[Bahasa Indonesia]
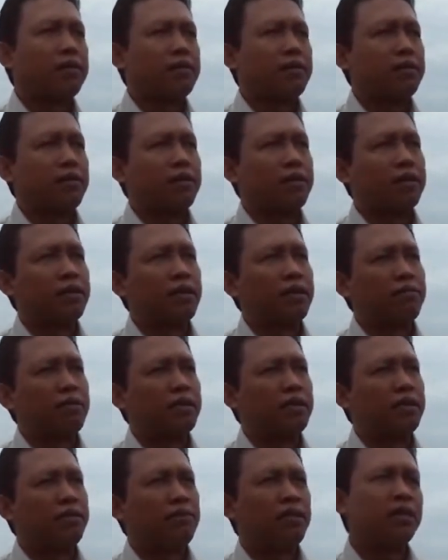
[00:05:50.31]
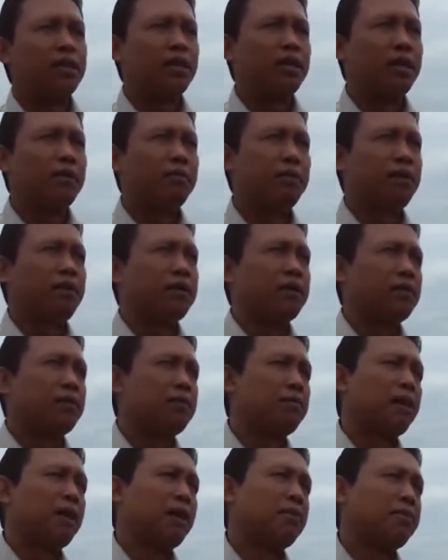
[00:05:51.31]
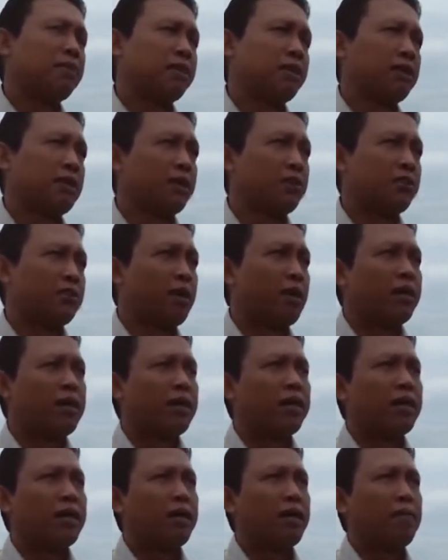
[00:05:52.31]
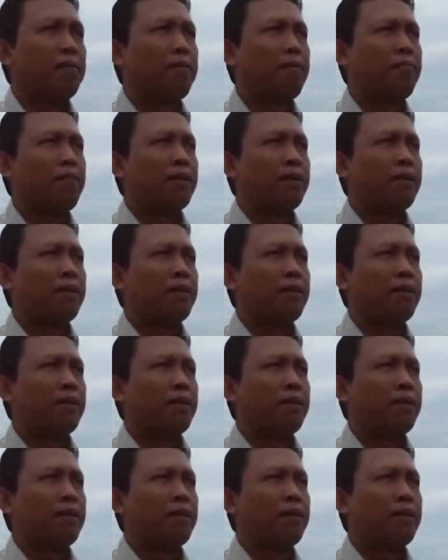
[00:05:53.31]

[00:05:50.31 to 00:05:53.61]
sejak zaman Sriwijaya di mana pasar itu ada dan